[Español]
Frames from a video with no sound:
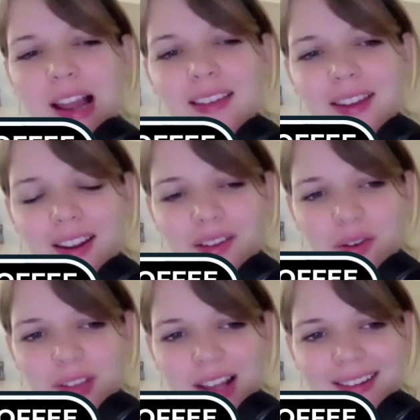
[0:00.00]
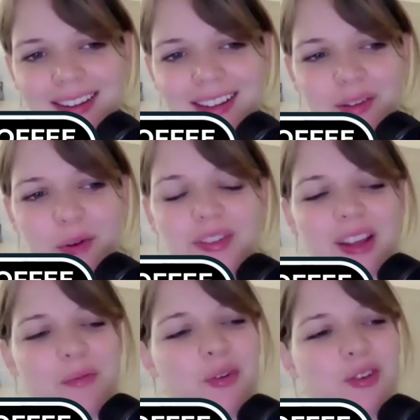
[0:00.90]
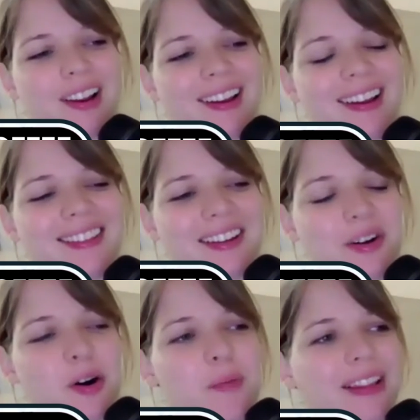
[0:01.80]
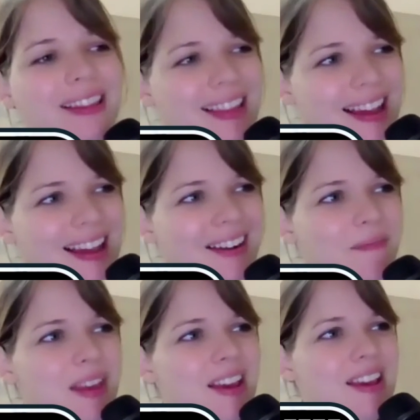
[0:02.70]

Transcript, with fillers: todo en las redes sociales les gusta mucho a la gente comentar.